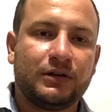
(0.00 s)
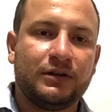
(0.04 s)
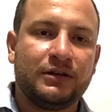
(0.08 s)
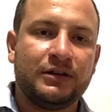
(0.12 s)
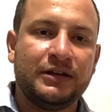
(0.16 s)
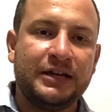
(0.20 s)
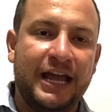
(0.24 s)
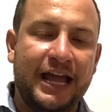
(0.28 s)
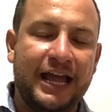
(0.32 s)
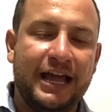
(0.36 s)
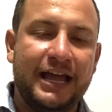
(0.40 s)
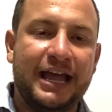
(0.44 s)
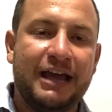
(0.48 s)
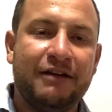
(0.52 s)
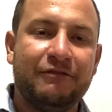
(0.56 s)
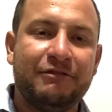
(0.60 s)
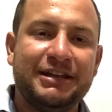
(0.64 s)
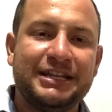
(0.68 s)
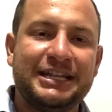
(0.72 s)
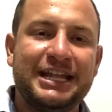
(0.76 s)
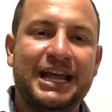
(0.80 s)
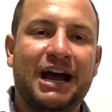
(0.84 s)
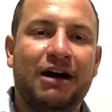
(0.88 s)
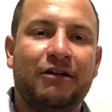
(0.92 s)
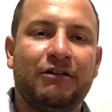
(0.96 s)
né, é o
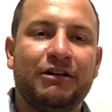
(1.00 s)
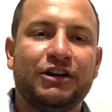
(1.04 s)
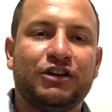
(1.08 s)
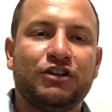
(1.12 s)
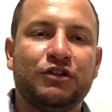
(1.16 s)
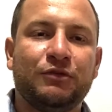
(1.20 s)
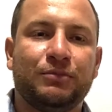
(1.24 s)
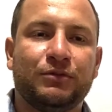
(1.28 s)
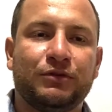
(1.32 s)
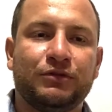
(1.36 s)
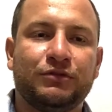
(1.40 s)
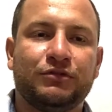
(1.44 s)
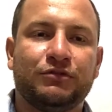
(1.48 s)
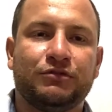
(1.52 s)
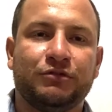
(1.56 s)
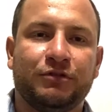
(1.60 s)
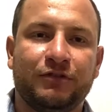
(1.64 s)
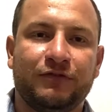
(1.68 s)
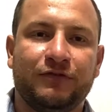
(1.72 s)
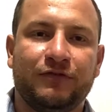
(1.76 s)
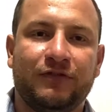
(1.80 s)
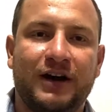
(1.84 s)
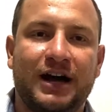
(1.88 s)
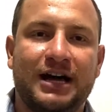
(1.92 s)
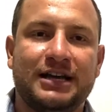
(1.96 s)
ideal é que o
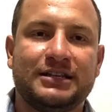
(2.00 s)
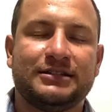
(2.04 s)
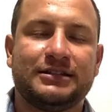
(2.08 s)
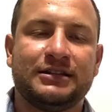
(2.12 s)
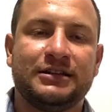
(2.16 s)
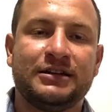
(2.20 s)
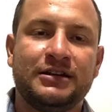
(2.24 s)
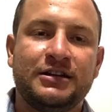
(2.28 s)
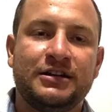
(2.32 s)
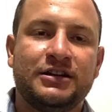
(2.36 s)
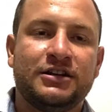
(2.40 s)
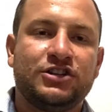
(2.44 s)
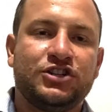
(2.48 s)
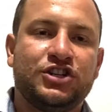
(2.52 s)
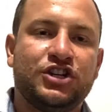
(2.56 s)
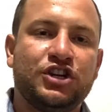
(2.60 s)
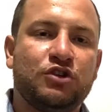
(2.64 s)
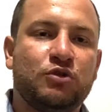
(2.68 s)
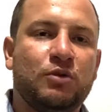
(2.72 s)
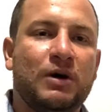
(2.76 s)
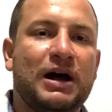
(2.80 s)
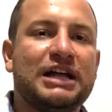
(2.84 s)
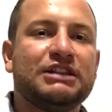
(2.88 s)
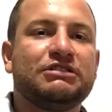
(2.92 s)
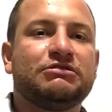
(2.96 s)
produtor faça de
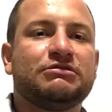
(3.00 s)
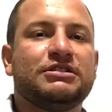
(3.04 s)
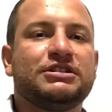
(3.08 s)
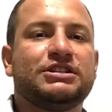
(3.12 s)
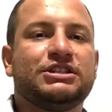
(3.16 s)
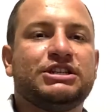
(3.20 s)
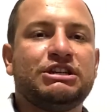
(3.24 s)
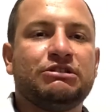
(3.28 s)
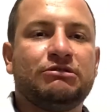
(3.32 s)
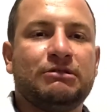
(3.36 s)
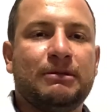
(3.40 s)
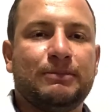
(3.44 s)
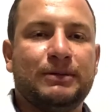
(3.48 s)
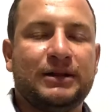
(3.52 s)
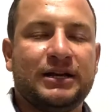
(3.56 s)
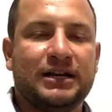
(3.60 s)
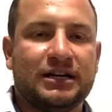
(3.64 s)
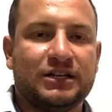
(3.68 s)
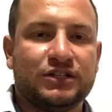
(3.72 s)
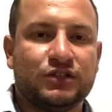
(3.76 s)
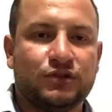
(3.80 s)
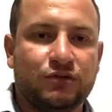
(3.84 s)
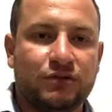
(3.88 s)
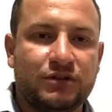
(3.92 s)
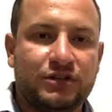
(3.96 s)
4 a 5
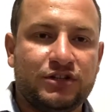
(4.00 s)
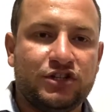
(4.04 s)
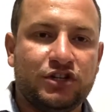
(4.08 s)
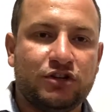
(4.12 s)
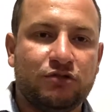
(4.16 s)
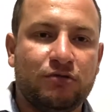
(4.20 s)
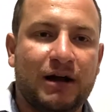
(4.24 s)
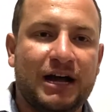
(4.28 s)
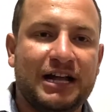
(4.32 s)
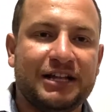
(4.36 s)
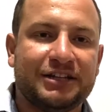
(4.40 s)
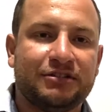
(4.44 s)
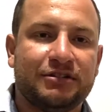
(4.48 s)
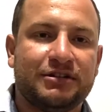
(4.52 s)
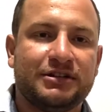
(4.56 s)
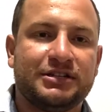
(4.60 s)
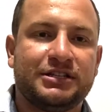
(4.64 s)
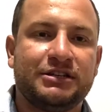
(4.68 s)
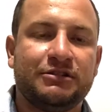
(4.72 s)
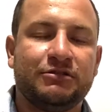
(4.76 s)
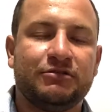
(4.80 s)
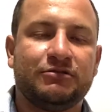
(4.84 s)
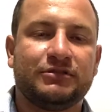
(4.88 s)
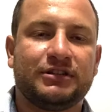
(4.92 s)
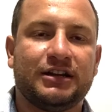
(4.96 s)
aplicações, de 4 a
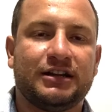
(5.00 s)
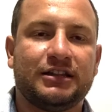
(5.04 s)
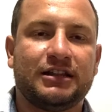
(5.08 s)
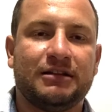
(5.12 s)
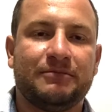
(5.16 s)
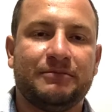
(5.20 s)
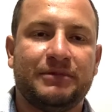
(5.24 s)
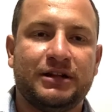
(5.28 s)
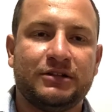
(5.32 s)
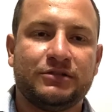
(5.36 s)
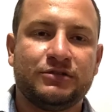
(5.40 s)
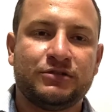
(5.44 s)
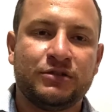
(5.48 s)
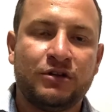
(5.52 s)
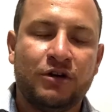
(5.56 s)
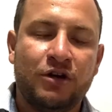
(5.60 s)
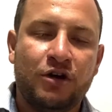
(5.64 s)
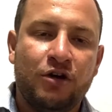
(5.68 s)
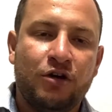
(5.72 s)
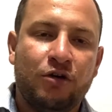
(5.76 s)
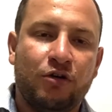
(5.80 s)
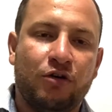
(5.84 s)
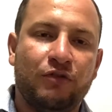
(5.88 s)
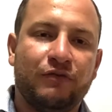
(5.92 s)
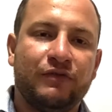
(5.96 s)
5 tratamentos,
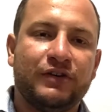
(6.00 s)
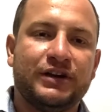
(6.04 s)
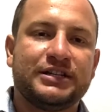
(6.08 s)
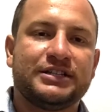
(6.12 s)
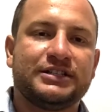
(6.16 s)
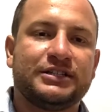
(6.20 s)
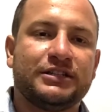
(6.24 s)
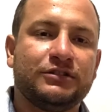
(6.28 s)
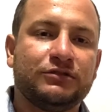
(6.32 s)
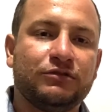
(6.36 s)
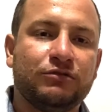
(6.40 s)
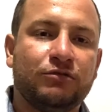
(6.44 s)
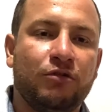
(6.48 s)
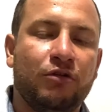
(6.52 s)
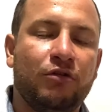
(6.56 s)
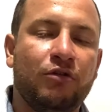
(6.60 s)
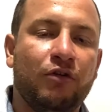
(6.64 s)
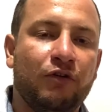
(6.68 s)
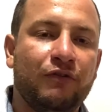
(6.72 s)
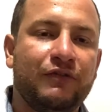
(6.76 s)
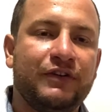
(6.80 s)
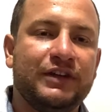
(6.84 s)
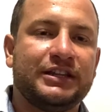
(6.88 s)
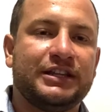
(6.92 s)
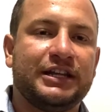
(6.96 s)
conversando com
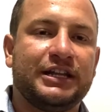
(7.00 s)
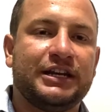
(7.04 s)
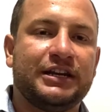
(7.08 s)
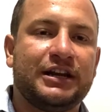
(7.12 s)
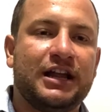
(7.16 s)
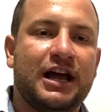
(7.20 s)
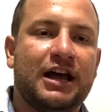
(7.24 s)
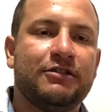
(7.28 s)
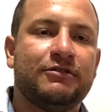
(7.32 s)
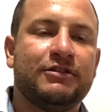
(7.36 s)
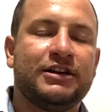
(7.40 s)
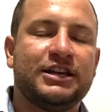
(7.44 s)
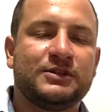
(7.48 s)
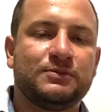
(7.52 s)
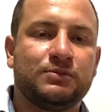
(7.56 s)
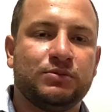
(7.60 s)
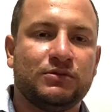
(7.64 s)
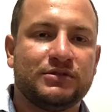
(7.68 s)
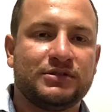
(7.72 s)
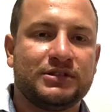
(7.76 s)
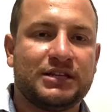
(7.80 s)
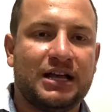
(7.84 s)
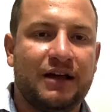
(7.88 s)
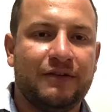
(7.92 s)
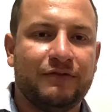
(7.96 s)
um veterinário
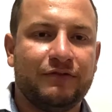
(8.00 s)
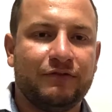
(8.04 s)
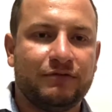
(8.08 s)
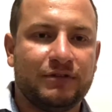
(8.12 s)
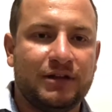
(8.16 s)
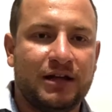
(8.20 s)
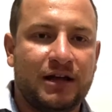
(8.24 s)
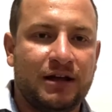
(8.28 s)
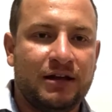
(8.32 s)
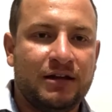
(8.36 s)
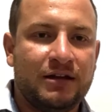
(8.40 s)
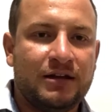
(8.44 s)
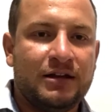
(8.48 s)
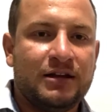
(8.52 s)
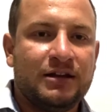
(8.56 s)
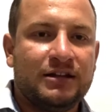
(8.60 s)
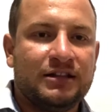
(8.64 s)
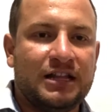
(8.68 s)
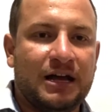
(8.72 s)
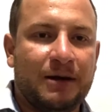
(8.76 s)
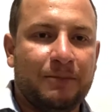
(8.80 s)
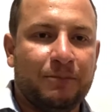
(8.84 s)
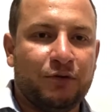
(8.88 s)
responsável da, da